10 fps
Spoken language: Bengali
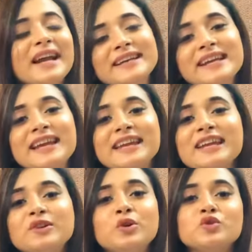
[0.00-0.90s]
এটাই আর
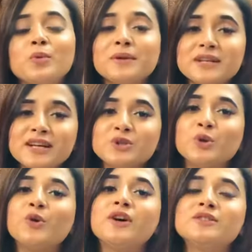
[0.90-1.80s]
কি তো তোমরা যারা
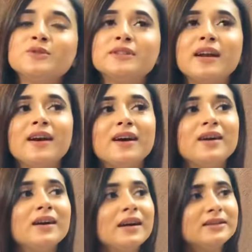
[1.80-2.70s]
ছোট আছো তারা
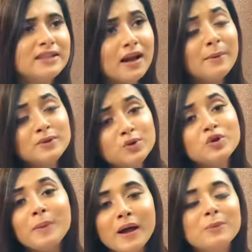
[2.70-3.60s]
যারা আমার
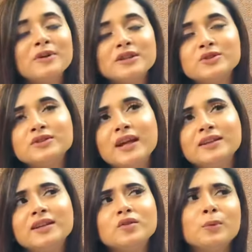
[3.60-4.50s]
ছোট ভাই বোন আছো
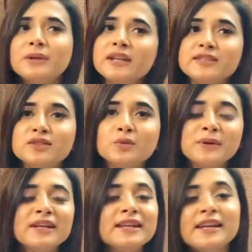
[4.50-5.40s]
তাদের তোমাদের ইচ্ছা
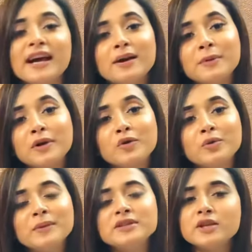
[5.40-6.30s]
তোমরা কি নিয়ে লেখাপড়া
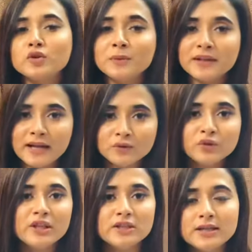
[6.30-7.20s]
করবে সেটা তোমাদের
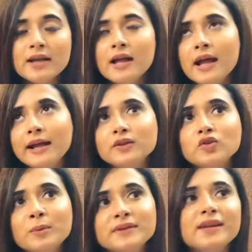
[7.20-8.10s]
একান্ত ইচ্ছা কিন্তু
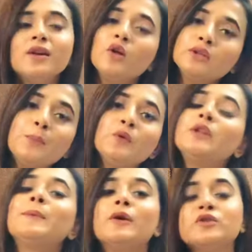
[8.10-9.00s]
তোমরা যারা লতে
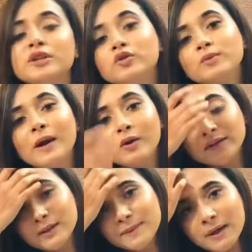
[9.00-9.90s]
পড়তে পারো যে কোনো ভালো
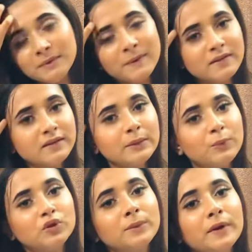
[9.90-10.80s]
একটা প্রাইভেট ভার্সিটিতে
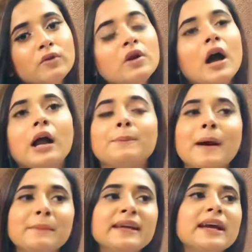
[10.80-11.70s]
পড়তে পারো আর
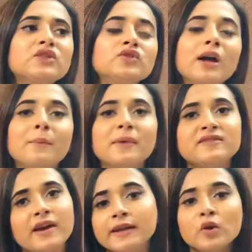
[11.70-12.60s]
পাবলিকে আসলে আমরা
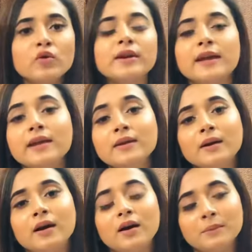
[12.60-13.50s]
ট্রাই করি নেই
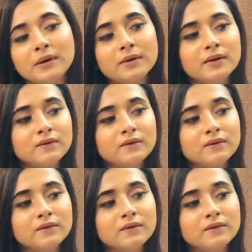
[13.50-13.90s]
আমরা